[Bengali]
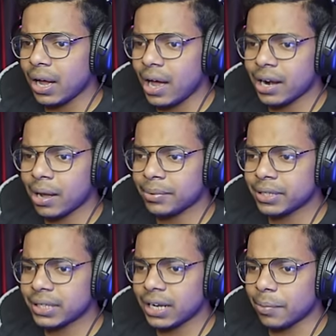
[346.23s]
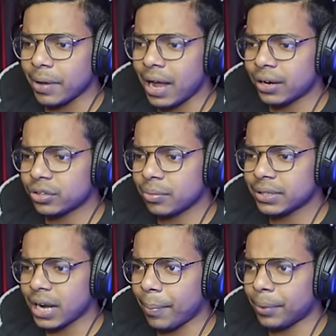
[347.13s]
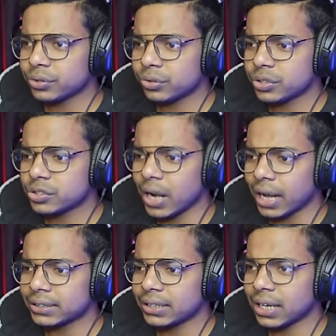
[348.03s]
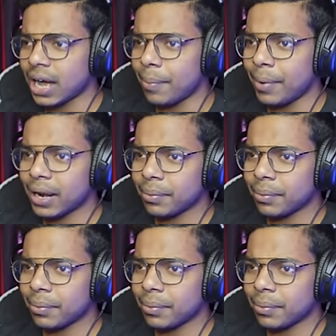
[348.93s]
আর আমাদের কি লাগবে আর তো আমাদের আপাতত কিছু লাগছে না খাবার